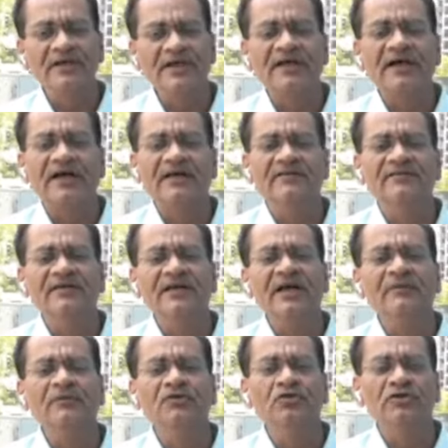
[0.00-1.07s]
कारण से या
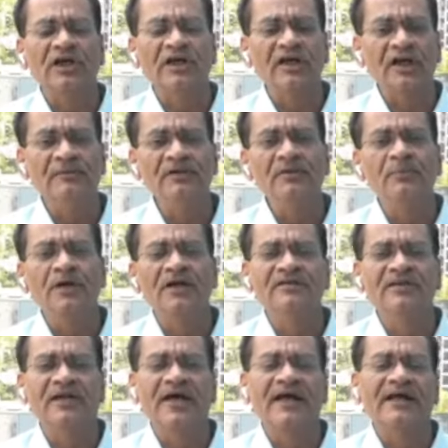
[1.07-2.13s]
जो संक्रमित ब्लड
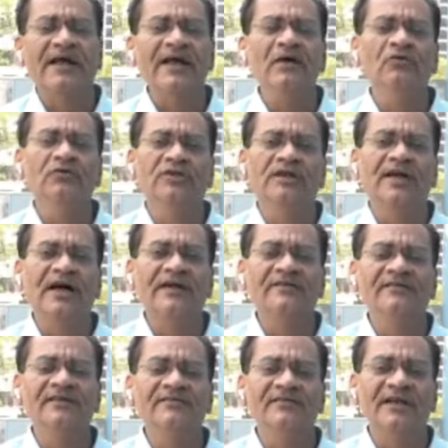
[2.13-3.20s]
चढ़ाया गया है उसके कारण
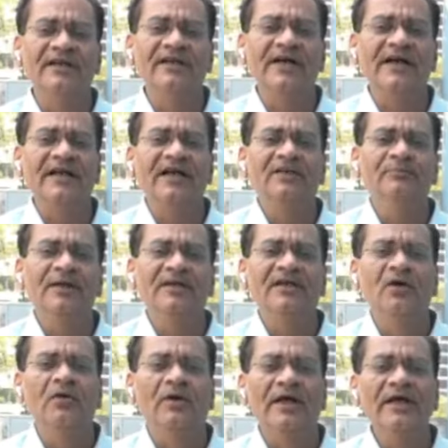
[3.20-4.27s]
से इस तरह के हालात पैदा
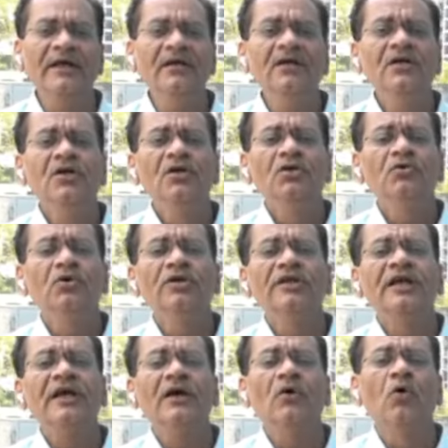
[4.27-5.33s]
हो रहे हैं तो
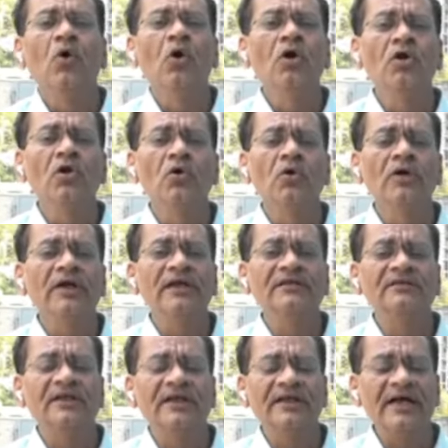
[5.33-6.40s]
ये ओल्ड लोगों के इस
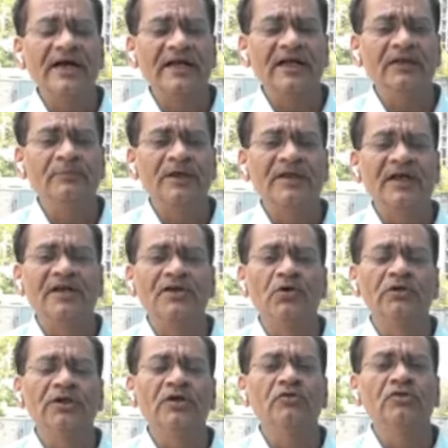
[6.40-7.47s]
तरह के हालात पैदा नहीं
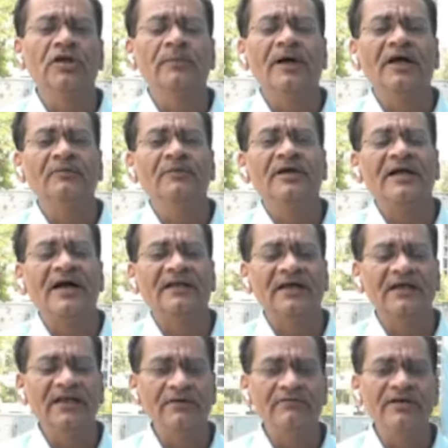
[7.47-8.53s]
होते उसके बाद में राधा
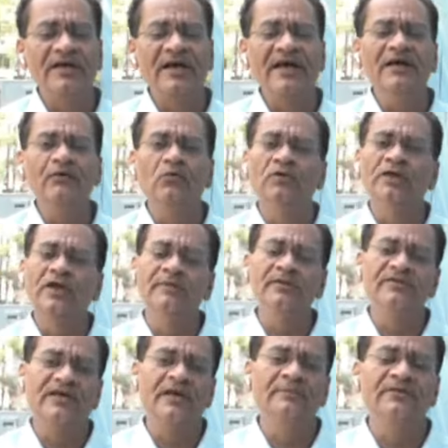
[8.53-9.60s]
देवी हैं उनकी भी
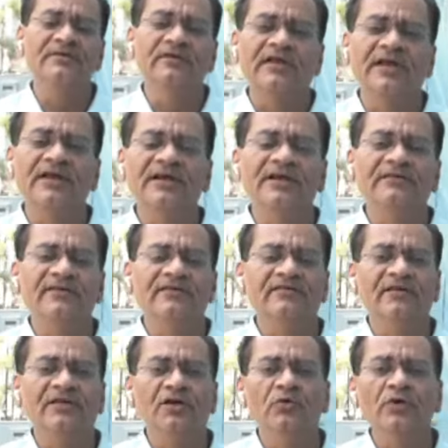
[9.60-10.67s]
सेम इसी तरीके से
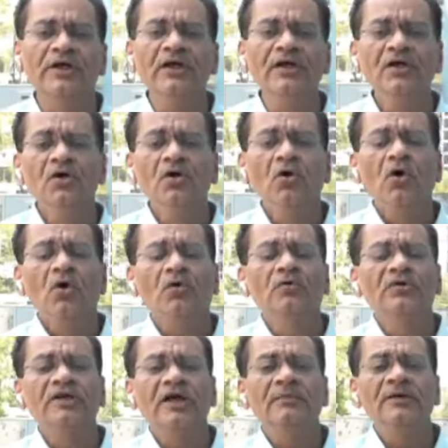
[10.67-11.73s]
स्थिति हुई और
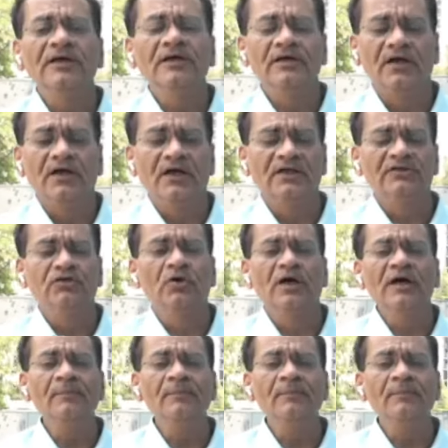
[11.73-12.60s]
उनके भी जो है